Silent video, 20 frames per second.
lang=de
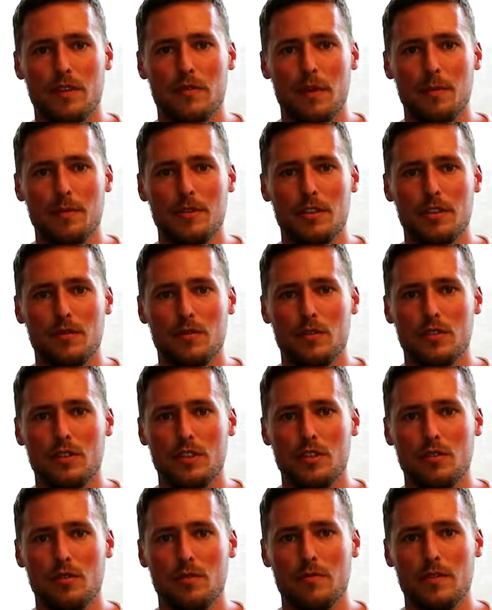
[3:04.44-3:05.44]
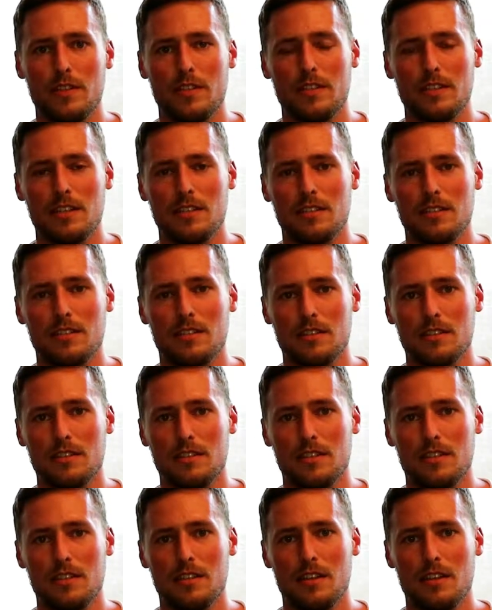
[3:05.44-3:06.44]
der Webseite von denen um, wenn dich das
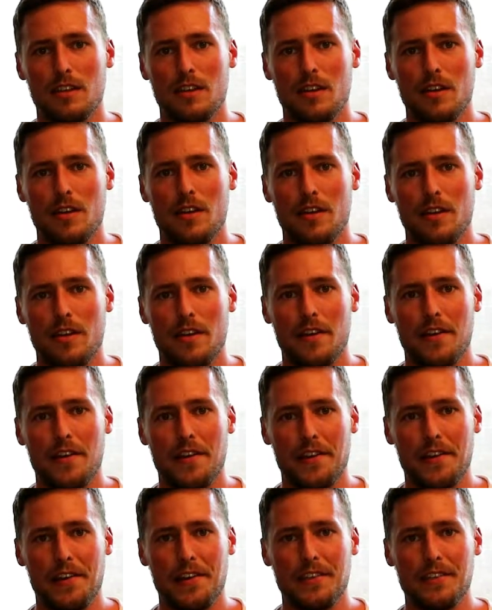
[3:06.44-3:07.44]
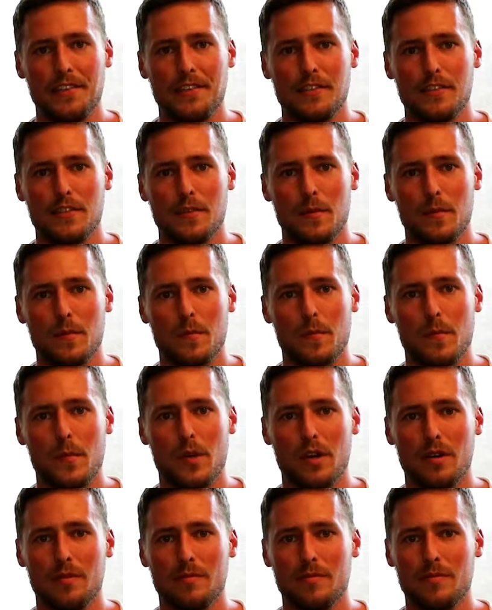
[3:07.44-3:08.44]
interessiert. Ich
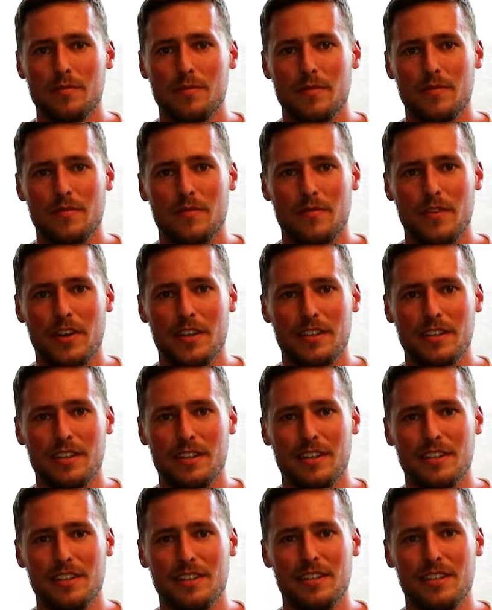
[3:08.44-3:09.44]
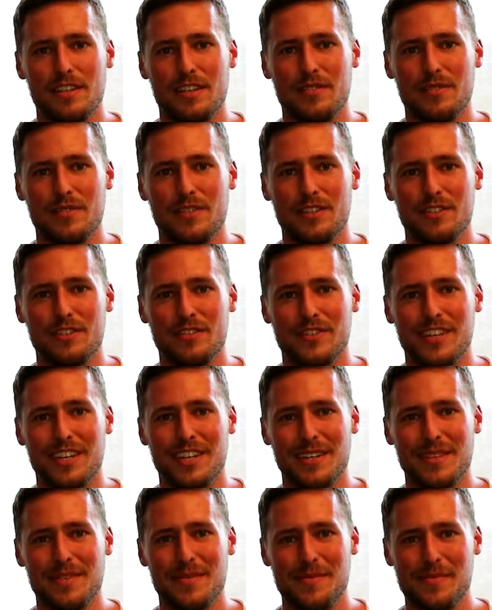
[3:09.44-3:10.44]
ja, werde dir erzählen, wie es
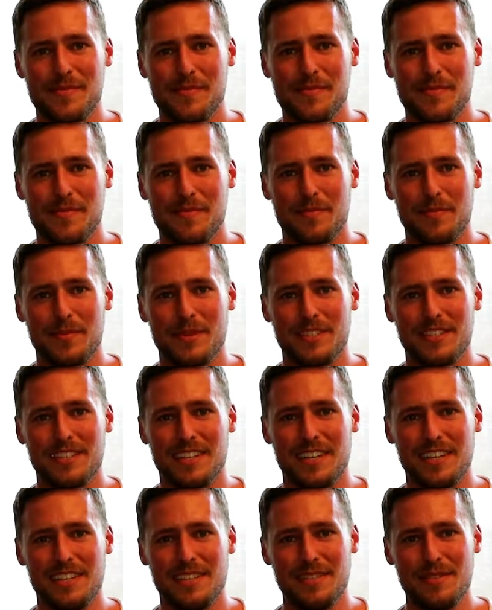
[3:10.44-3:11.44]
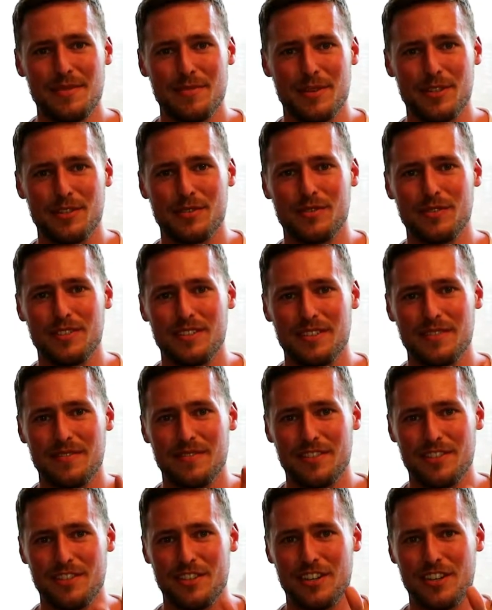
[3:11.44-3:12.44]
war. Bis dahin, mach's gut.
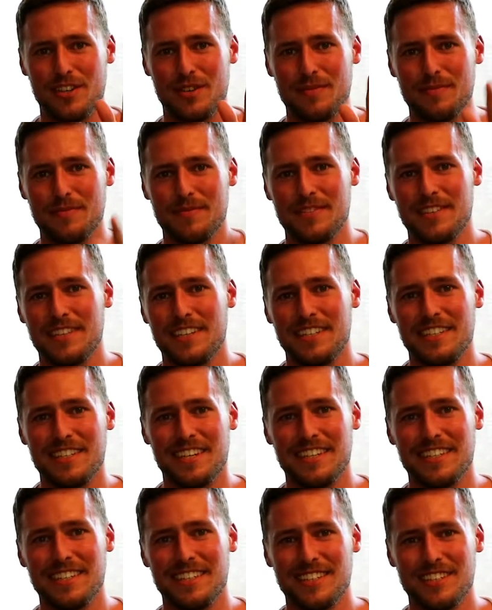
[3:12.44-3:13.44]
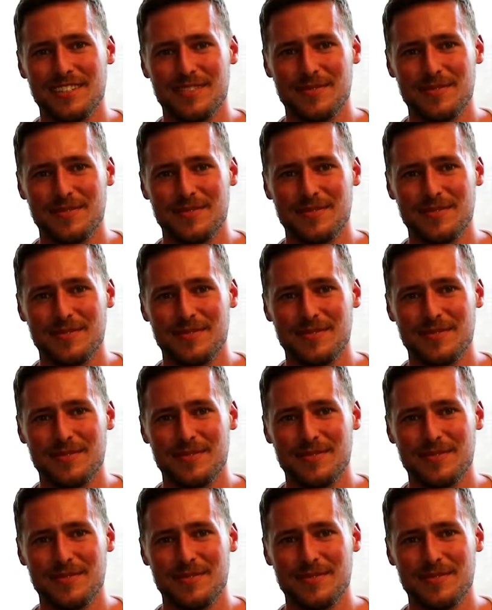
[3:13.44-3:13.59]
Ciao, dein Jan.